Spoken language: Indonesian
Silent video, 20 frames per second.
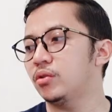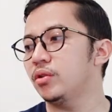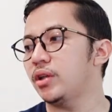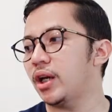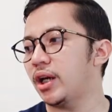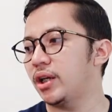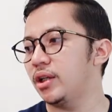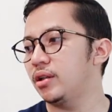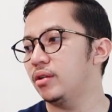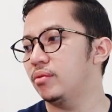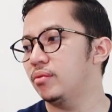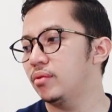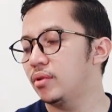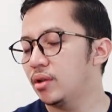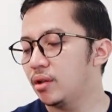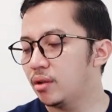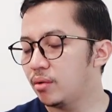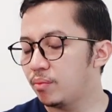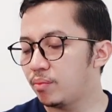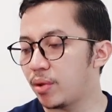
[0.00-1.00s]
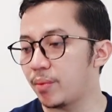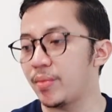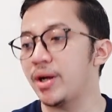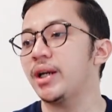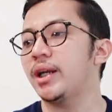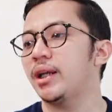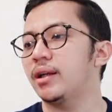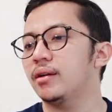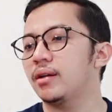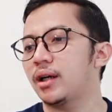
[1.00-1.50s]
itu ya
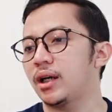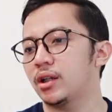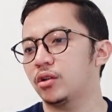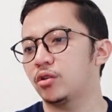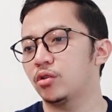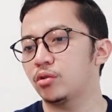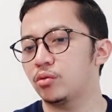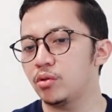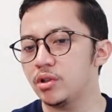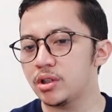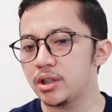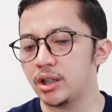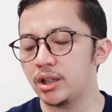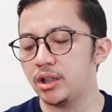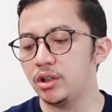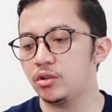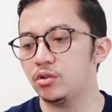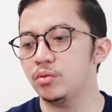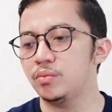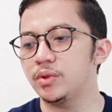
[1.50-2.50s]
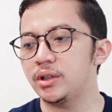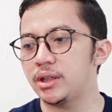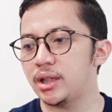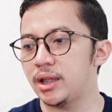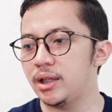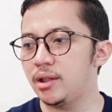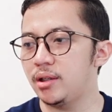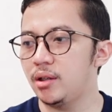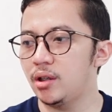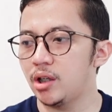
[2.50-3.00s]
permanen atau tulisan itu
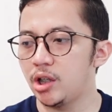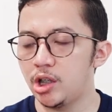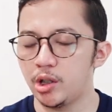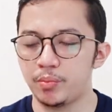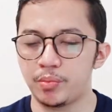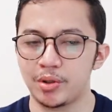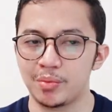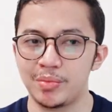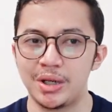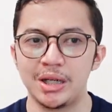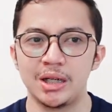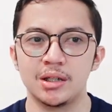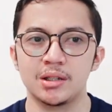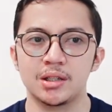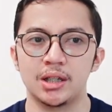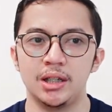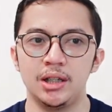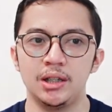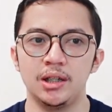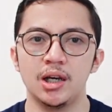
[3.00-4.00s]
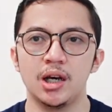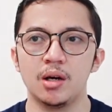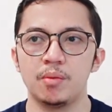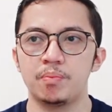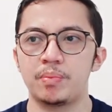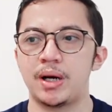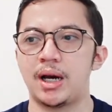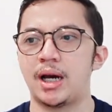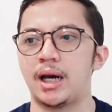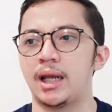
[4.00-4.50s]
menjadi uh, permanen sehingga
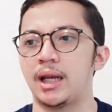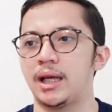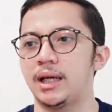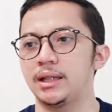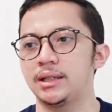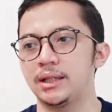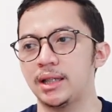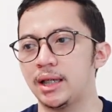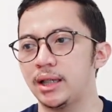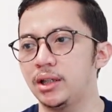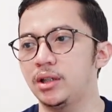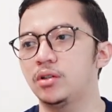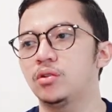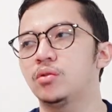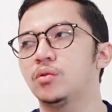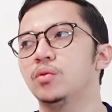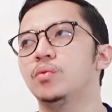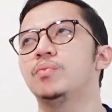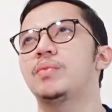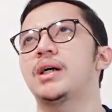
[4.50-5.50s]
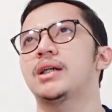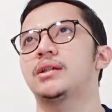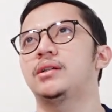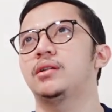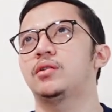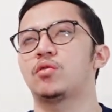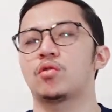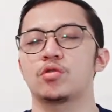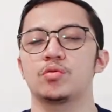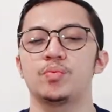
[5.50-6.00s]
pahalanya itu
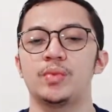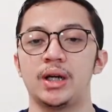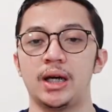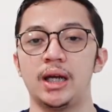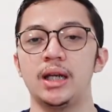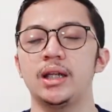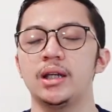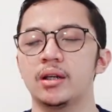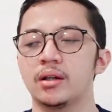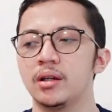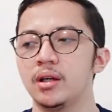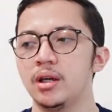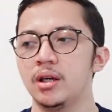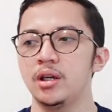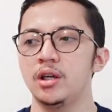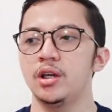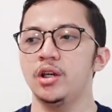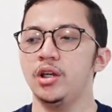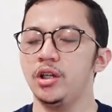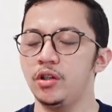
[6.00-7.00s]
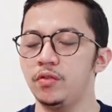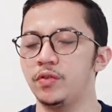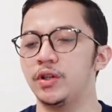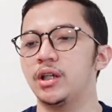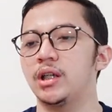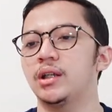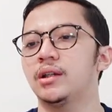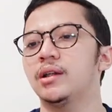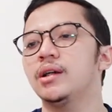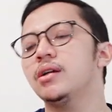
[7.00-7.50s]
masih terus mengalir
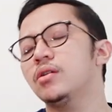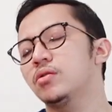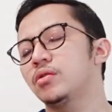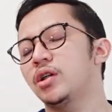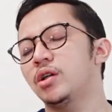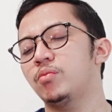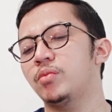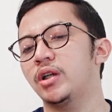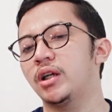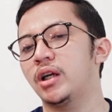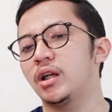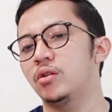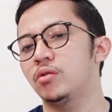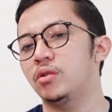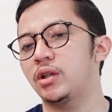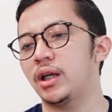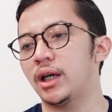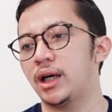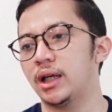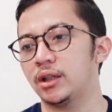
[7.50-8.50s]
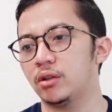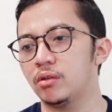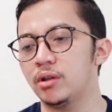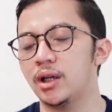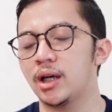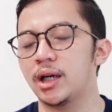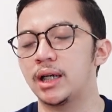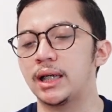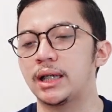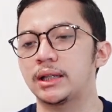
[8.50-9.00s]
even kita sudah meninggal dunia atau
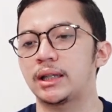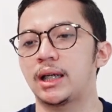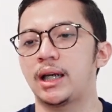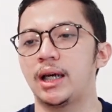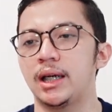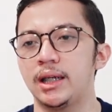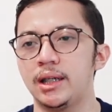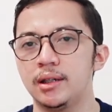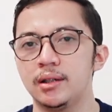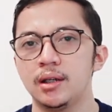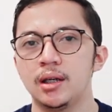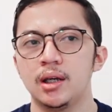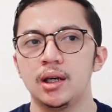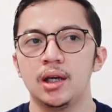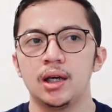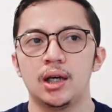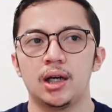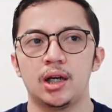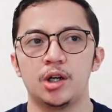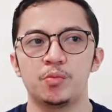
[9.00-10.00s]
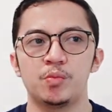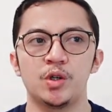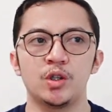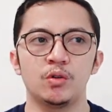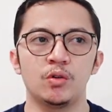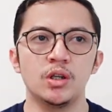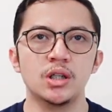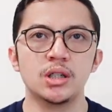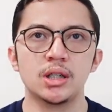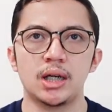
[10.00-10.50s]
dengan kata lain uh,
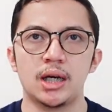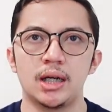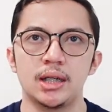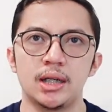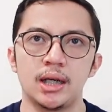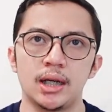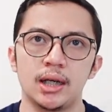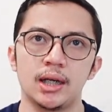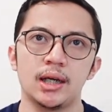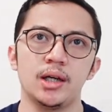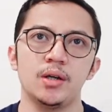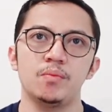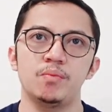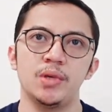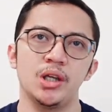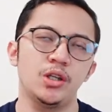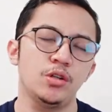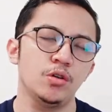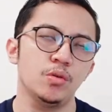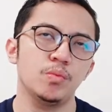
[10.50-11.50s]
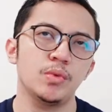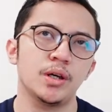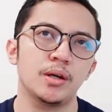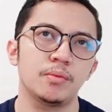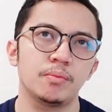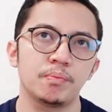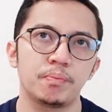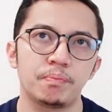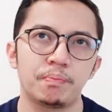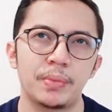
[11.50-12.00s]
menulis adalah medium
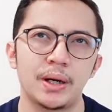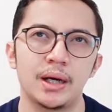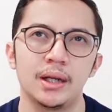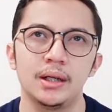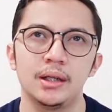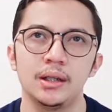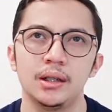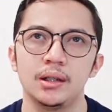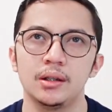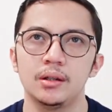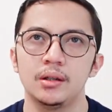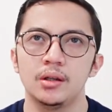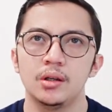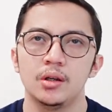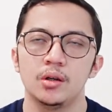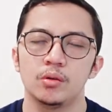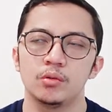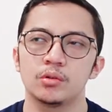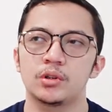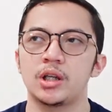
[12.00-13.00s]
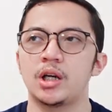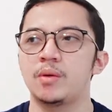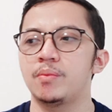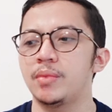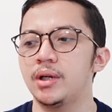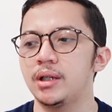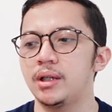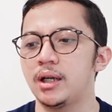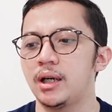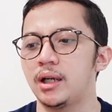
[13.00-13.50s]
yang paling
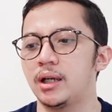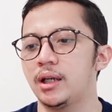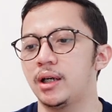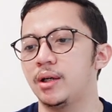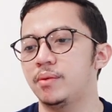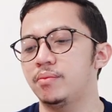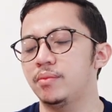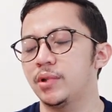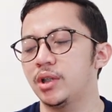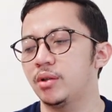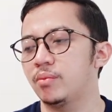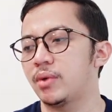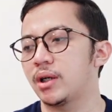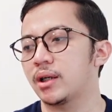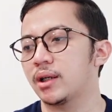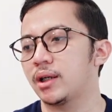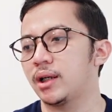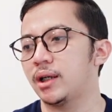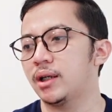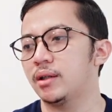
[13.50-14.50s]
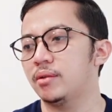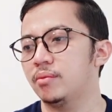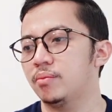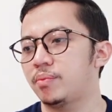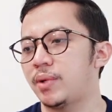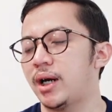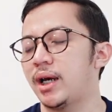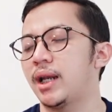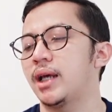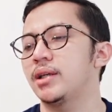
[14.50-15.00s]
utama dalam menyebarkan
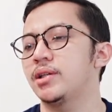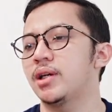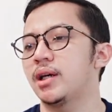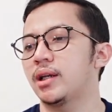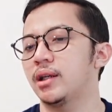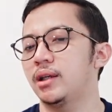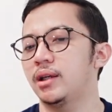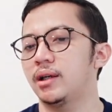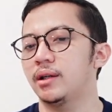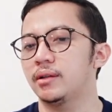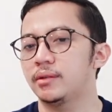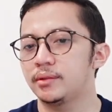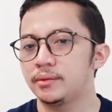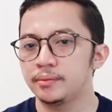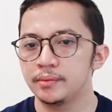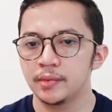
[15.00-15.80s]
pahala jariah. Ya.